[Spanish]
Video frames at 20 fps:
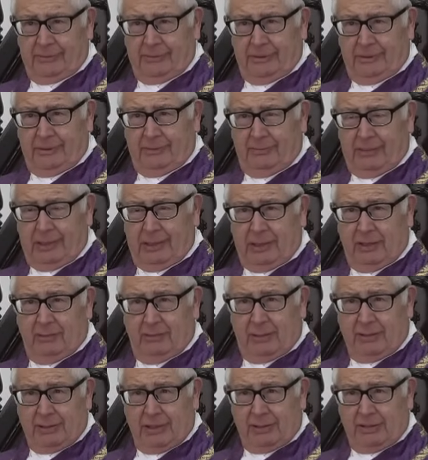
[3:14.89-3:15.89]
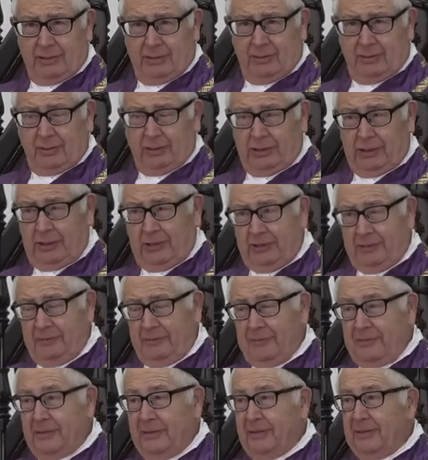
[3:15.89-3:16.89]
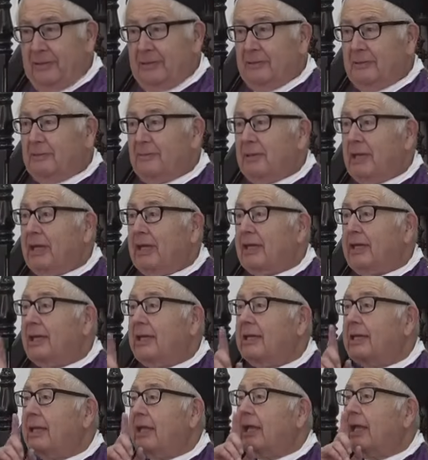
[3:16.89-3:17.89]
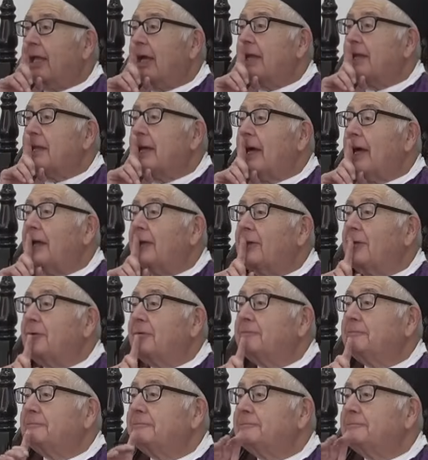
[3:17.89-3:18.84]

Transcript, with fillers: Y me dijo el sacerdote, me quedé callado.